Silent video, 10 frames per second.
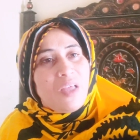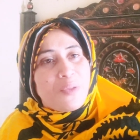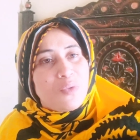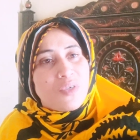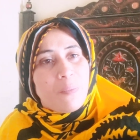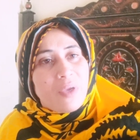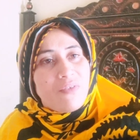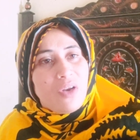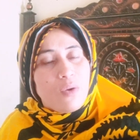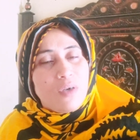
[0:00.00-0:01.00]
ही देखती हूँ सबके
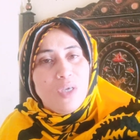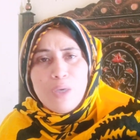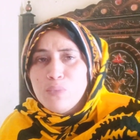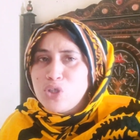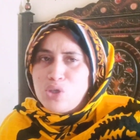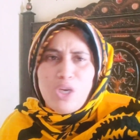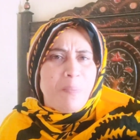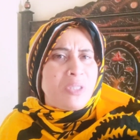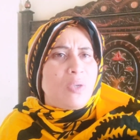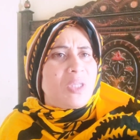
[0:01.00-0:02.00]
भी लोग मुझे तो
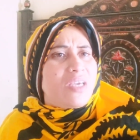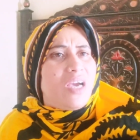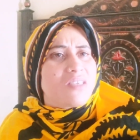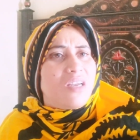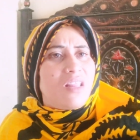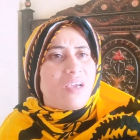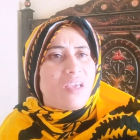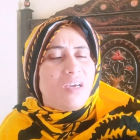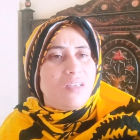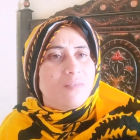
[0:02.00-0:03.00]
नहीं पता होता क्या चल रहा है
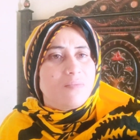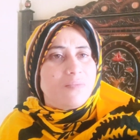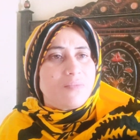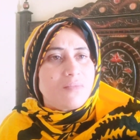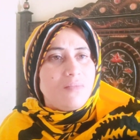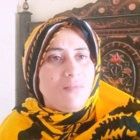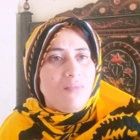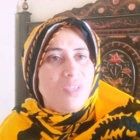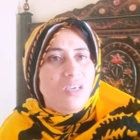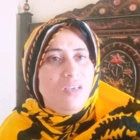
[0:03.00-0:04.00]
क्या नहीं
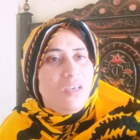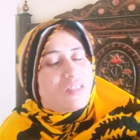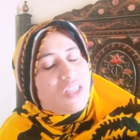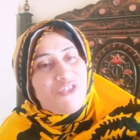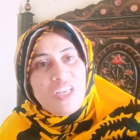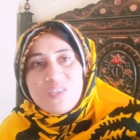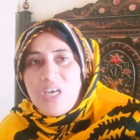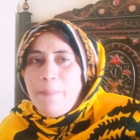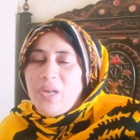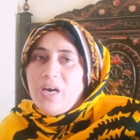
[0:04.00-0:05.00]
सिर्फ
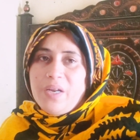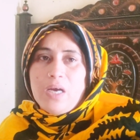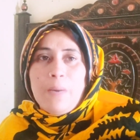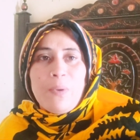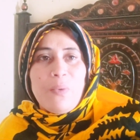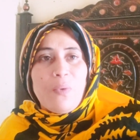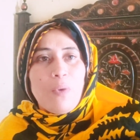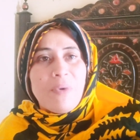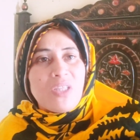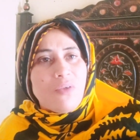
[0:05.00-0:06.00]
इल्जाम लगाने का आप लोगों
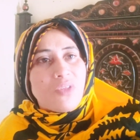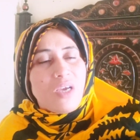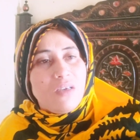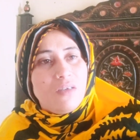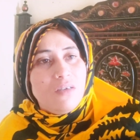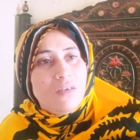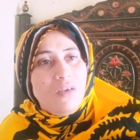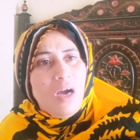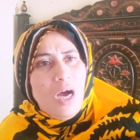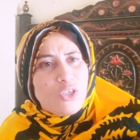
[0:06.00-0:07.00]
को पता होता
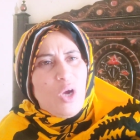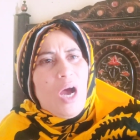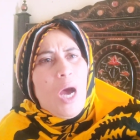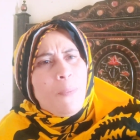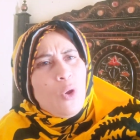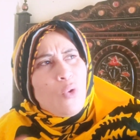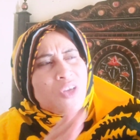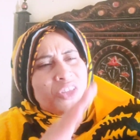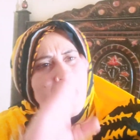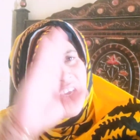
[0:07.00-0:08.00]
है जो आप लोगों
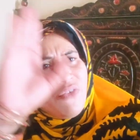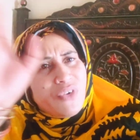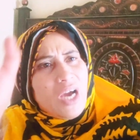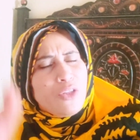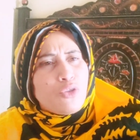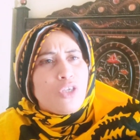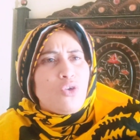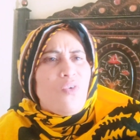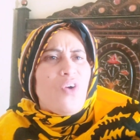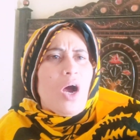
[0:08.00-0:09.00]
को इतने गिफ्ट आ रहे होते
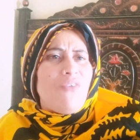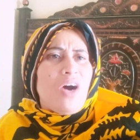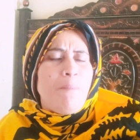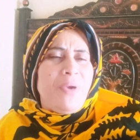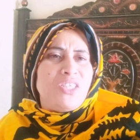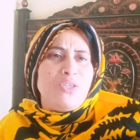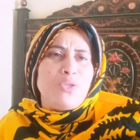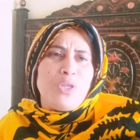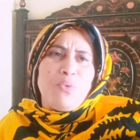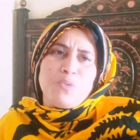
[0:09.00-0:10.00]
जो वो आवाम भेज रही
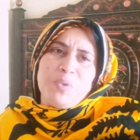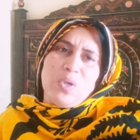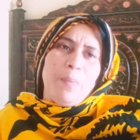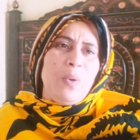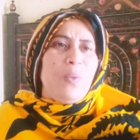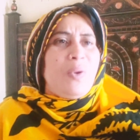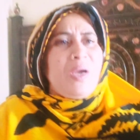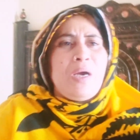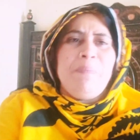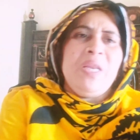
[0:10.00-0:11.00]
होती है उस पर तो आप लोगों
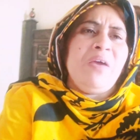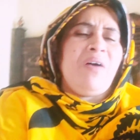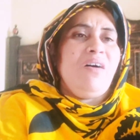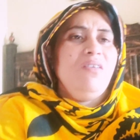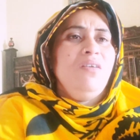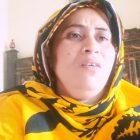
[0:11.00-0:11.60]
ने कभी नहीं कहा